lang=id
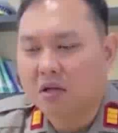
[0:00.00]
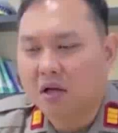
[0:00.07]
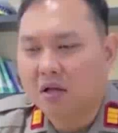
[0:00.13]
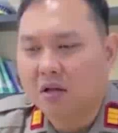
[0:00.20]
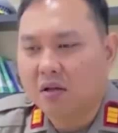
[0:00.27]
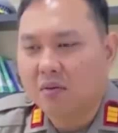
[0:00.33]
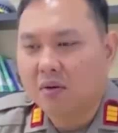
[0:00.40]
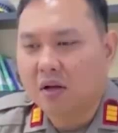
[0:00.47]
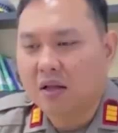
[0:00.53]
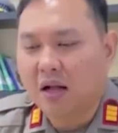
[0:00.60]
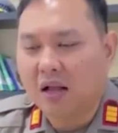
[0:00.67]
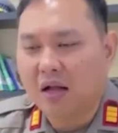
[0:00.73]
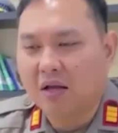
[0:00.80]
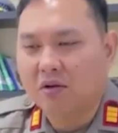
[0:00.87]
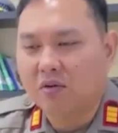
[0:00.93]
Selain
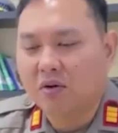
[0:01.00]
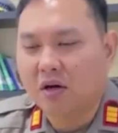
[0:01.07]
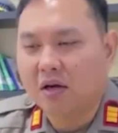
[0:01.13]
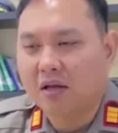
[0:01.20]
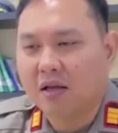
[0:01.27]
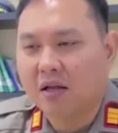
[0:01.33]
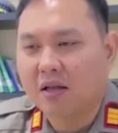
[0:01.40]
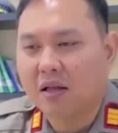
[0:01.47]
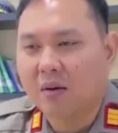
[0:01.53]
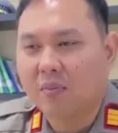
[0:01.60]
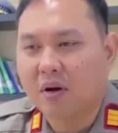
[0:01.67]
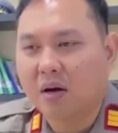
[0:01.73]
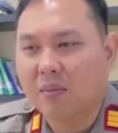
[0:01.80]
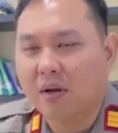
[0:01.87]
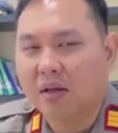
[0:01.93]
kendaraan juga kita telah
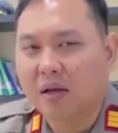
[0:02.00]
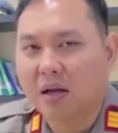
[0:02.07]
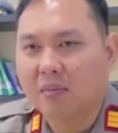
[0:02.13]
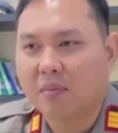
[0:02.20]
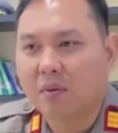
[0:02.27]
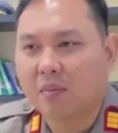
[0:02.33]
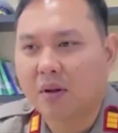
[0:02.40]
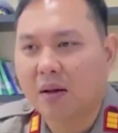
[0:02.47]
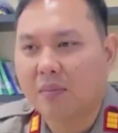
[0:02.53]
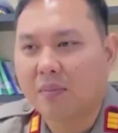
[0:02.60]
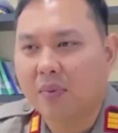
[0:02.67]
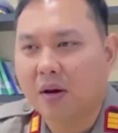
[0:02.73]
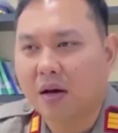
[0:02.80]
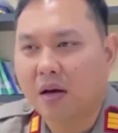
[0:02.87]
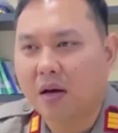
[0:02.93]
mengamankan
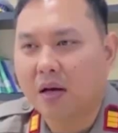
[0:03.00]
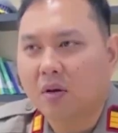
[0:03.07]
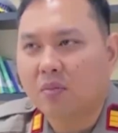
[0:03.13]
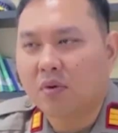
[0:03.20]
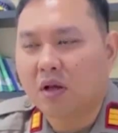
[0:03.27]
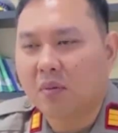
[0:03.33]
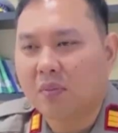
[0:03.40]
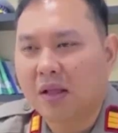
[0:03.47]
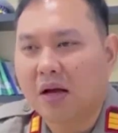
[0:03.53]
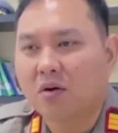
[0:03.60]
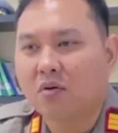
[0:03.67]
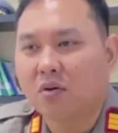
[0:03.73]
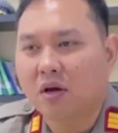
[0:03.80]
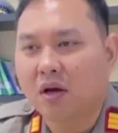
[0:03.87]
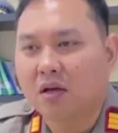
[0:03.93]
beberapa bilang
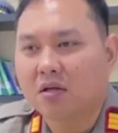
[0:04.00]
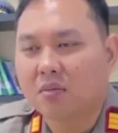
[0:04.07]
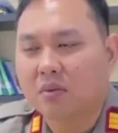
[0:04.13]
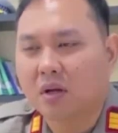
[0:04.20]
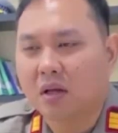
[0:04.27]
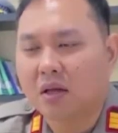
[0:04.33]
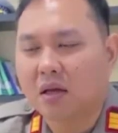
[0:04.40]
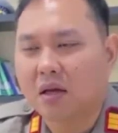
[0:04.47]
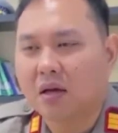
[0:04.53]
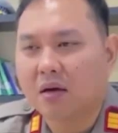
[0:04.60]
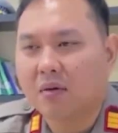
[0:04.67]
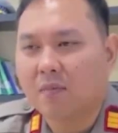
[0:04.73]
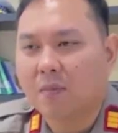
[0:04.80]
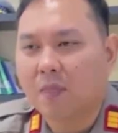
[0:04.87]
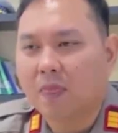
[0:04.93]
pelaku ya sebenarnya
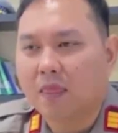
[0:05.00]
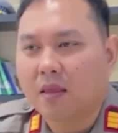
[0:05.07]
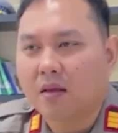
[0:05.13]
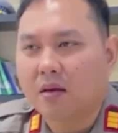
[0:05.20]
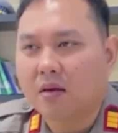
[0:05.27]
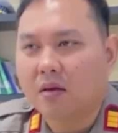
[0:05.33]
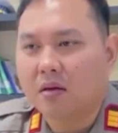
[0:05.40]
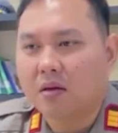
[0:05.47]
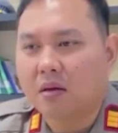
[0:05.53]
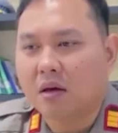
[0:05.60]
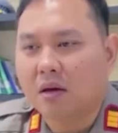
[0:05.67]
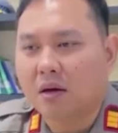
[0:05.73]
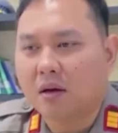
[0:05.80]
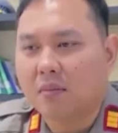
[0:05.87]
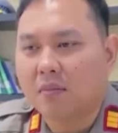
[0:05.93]

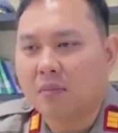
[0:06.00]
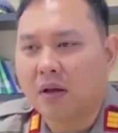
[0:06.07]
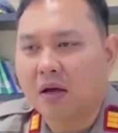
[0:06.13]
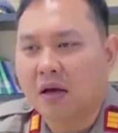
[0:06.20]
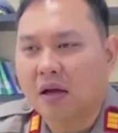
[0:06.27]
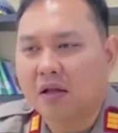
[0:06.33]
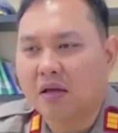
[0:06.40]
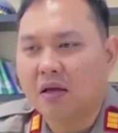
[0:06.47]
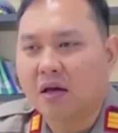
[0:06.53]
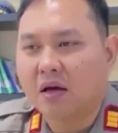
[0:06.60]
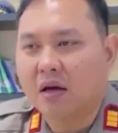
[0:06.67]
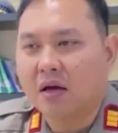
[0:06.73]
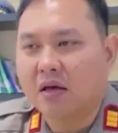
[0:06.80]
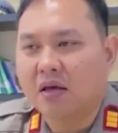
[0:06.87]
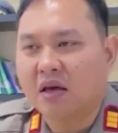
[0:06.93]
ya mereka ini
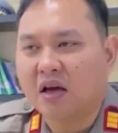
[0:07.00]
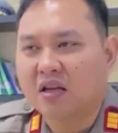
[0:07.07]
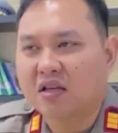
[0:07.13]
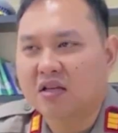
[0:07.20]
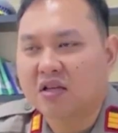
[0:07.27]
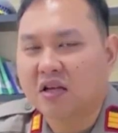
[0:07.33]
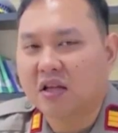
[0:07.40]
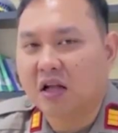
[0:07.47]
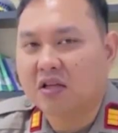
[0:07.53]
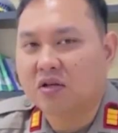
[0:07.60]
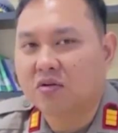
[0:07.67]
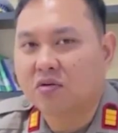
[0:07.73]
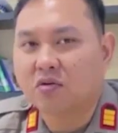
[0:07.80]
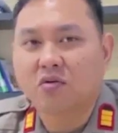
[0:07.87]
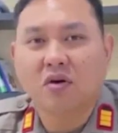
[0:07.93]
ya yang di sekitar
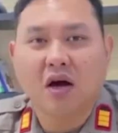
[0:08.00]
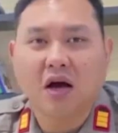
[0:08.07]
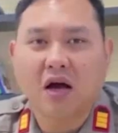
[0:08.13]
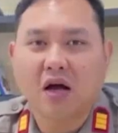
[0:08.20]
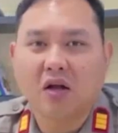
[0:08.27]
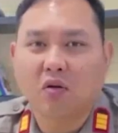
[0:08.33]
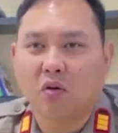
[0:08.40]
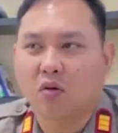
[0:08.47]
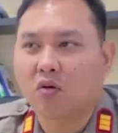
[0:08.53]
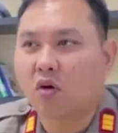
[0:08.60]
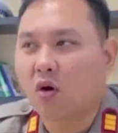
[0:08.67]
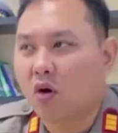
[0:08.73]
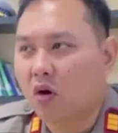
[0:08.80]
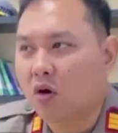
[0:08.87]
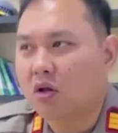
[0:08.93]
situ juga
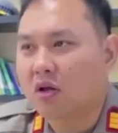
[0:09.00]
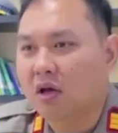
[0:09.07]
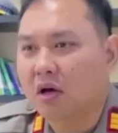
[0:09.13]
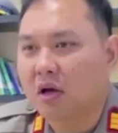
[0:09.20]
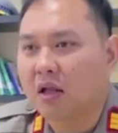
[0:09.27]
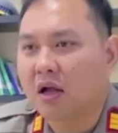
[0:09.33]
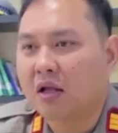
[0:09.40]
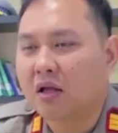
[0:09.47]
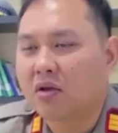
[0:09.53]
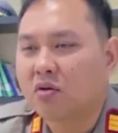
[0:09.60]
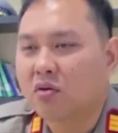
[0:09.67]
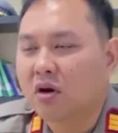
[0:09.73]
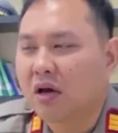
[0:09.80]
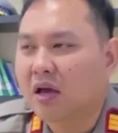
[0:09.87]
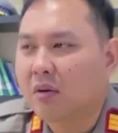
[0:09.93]
nonton ya kan ada
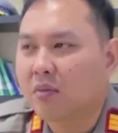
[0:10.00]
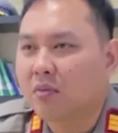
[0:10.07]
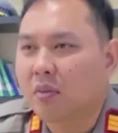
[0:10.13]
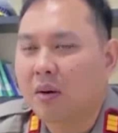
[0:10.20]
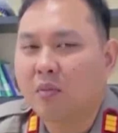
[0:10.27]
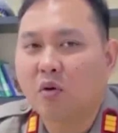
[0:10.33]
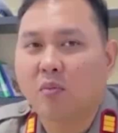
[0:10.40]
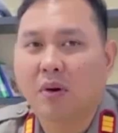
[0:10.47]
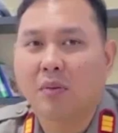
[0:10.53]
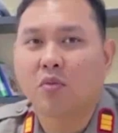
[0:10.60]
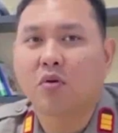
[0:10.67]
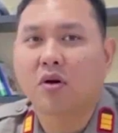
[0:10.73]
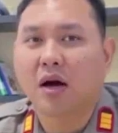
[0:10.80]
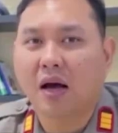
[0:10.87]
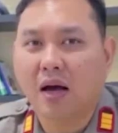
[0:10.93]
juga yang
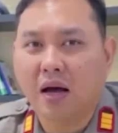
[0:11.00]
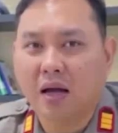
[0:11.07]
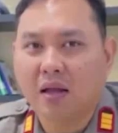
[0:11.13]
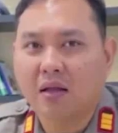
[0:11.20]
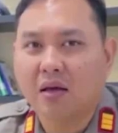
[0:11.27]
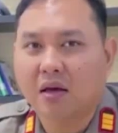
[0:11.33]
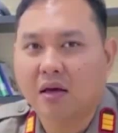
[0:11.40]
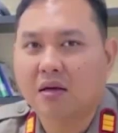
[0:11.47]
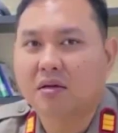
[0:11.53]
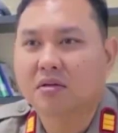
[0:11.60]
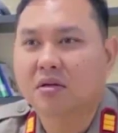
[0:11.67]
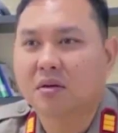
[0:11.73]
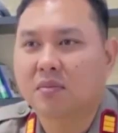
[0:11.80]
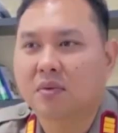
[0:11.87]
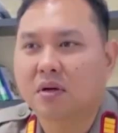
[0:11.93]
mabuk-mabukan ya
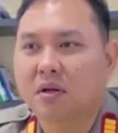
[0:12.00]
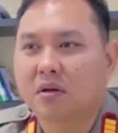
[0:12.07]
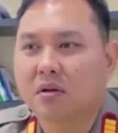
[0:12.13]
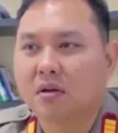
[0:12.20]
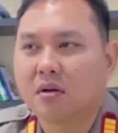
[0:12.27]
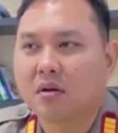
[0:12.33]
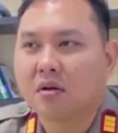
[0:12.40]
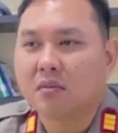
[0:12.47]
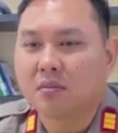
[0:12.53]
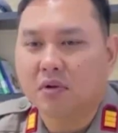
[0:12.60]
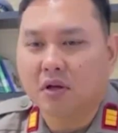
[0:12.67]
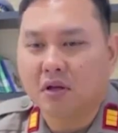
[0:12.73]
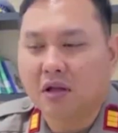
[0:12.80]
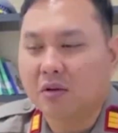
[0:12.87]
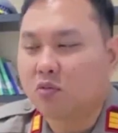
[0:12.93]
sambil
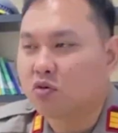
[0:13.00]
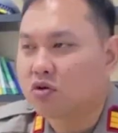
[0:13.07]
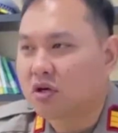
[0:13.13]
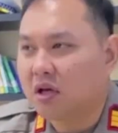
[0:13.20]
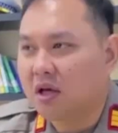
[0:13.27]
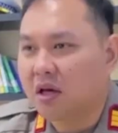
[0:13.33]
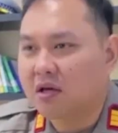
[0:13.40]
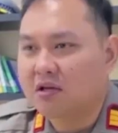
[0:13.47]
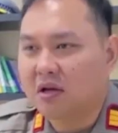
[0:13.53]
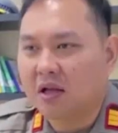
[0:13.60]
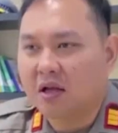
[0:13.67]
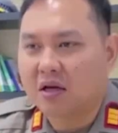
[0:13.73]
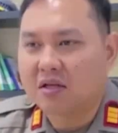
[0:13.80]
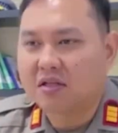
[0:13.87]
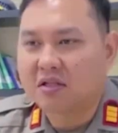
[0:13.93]
mental musik
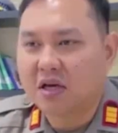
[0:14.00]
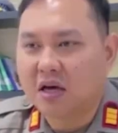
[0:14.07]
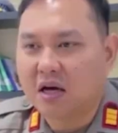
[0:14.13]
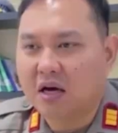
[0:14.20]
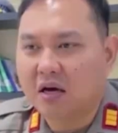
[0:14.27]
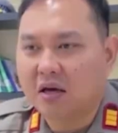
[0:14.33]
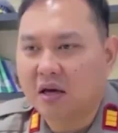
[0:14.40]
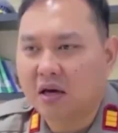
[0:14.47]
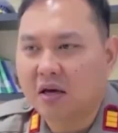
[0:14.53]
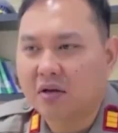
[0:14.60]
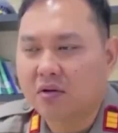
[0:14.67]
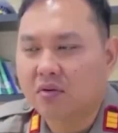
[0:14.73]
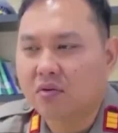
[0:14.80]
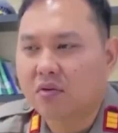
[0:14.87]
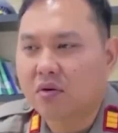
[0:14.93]
secara kencang ya
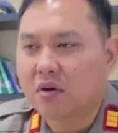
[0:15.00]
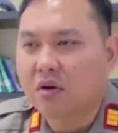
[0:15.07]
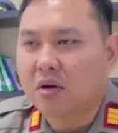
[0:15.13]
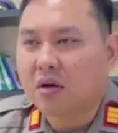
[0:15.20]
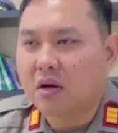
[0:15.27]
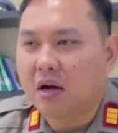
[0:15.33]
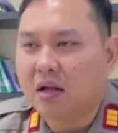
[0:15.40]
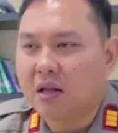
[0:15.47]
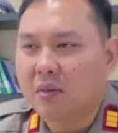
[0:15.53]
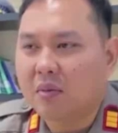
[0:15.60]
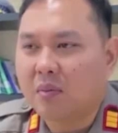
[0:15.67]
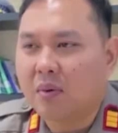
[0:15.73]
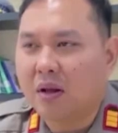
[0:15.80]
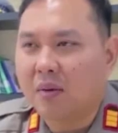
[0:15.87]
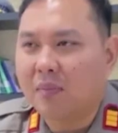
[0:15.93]
itu ada
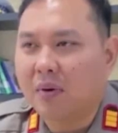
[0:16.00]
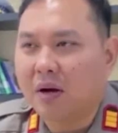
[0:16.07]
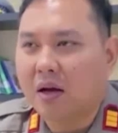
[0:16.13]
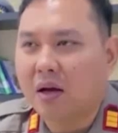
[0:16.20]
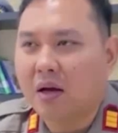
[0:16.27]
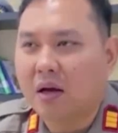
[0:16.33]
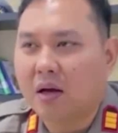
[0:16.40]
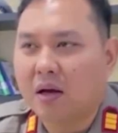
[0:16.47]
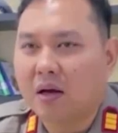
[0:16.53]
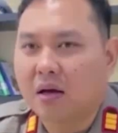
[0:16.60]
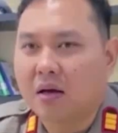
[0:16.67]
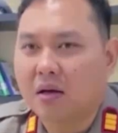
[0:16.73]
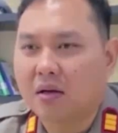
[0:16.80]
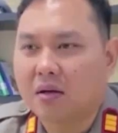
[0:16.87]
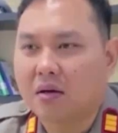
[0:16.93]
beberapa
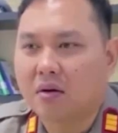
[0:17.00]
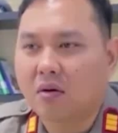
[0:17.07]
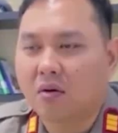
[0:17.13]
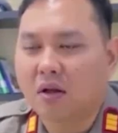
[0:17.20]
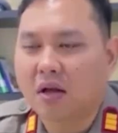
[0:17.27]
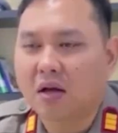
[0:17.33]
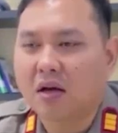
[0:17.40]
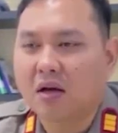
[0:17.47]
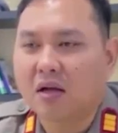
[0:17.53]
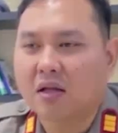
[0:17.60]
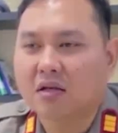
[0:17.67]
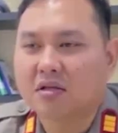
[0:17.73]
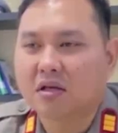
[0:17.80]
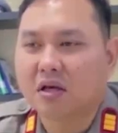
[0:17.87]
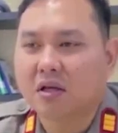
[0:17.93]
orang
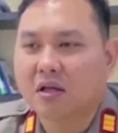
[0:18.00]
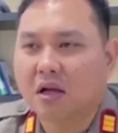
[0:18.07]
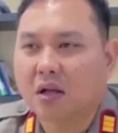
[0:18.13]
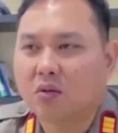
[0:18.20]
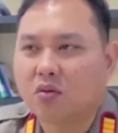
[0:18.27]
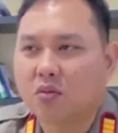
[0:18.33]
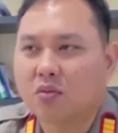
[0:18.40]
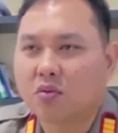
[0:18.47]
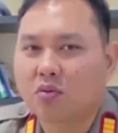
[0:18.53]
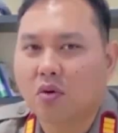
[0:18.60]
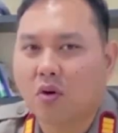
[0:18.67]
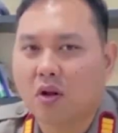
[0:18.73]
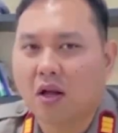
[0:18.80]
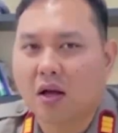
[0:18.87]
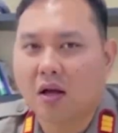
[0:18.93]
ada sekitar 22
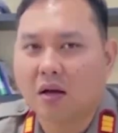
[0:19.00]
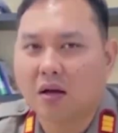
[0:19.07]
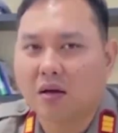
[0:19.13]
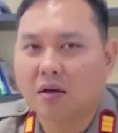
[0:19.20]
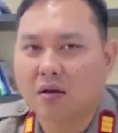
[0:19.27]
orang.